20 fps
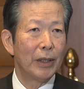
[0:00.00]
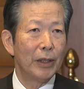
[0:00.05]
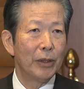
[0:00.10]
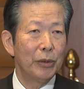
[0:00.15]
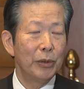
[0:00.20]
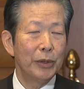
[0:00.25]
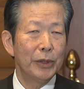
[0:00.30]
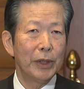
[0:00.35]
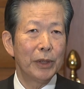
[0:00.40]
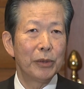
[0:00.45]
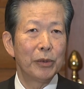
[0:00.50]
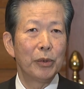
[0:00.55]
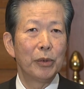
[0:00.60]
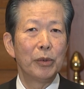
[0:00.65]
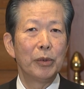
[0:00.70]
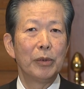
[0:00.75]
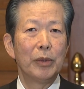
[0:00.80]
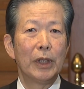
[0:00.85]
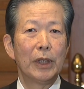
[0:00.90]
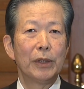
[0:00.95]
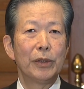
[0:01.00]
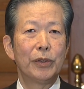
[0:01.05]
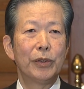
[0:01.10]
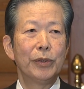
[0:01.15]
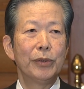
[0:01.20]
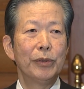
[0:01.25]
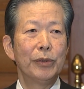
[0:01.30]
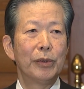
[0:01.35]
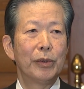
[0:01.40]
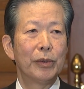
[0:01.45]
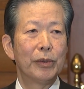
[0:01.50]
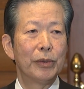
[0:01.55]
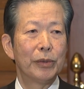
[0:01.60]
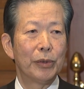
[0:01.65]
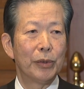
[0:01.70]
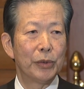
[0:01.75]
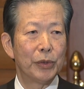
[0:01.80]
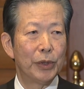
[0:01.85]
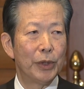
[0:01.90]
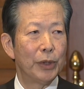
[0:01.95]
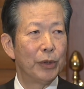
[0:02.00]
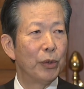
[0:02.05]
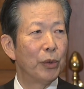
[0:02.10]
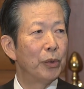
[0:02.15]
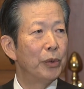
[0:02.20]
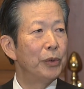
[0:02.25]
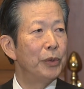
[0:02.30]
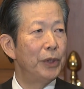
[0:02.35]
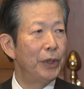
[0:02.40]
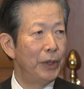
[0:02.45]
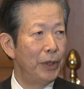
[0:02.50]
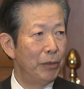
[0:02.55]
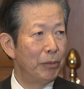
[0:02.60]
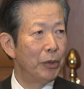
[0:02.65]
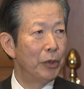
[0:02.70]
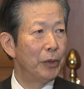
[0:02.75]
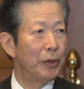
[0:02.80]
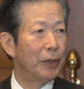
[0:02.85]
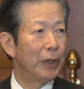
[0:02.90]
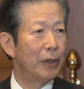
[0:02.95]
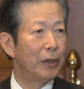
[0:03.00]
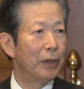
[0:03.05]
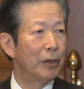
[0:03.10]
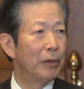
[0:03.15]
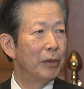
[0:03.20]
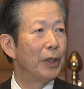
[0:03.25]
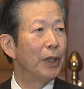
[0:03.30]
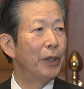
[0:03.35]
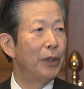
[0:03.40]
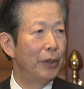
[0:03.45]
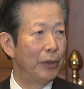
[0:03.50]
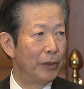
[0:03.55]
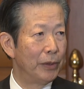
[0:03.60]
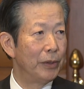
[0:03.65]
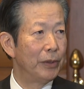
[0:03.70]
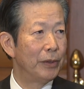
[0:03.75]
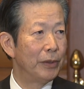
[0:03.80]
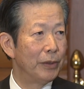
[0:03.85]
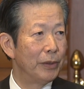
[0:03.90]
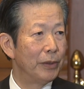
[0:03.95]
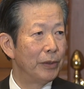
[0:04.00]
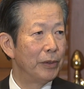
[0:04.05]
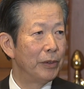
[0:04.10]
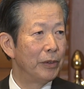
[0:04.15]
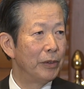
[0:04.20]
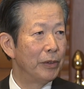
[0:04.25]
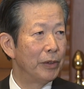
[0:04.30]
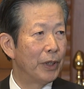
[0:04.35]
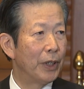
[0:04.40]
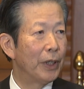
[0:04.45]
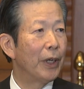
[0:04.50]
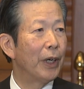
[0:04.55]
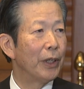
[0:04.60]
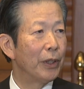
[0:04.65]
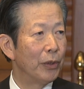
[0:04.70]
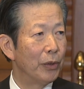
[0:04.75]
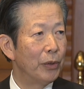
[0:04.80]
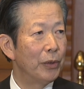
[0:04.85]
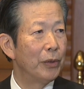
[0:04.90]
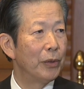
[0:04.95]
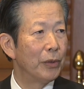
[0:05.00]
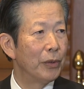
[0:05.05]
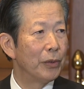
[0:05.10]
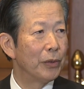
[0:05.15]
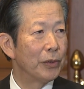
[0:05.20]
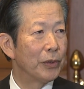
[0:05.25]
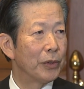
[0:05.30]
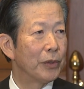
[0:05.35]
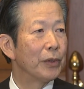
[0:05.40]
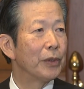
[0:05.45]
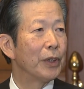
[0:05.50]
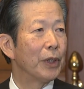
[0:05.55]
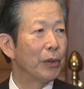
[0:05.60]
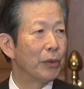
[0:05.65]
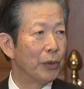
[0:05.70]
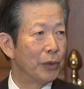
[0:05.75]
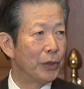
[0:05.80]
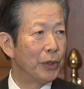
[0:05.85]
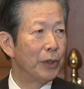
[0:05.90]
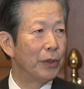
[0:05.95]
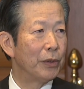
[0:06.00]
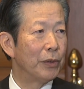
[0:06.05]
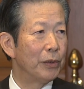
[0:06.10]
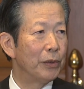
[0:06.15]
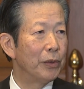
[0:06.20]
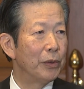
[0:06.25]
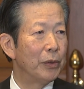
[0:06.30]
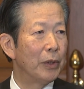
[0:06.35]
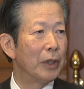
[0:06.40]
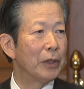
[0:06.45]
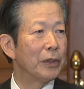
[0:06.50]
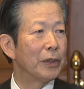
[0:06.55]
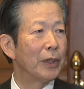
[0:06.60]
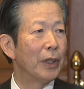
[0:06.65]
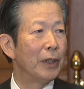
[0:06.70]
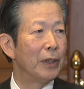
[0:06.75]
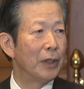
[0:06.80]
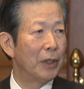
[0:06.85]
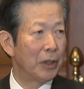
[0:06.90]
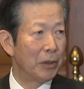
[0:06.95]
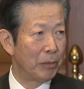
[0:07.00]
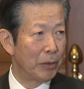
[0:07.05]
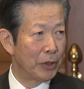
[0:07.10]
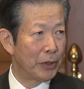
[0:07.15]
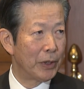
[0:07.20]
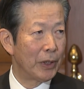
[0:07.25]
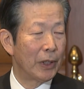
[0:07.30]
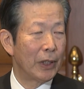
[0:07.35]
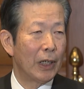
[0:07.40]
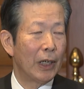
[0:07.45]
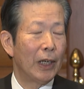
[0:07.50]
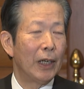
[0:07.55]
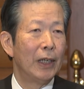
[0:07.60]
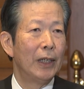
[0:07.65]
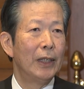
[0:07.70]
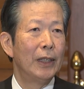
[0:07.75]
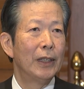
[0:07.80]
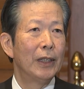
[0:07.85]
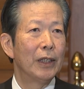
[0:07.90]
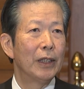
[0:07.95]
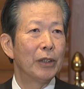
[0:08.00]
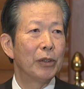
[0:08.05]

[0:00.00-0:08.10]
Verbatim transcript: 王毅さんの方は中国として独自にモニタリングできる機会を作ってほしいというご発言でありましたから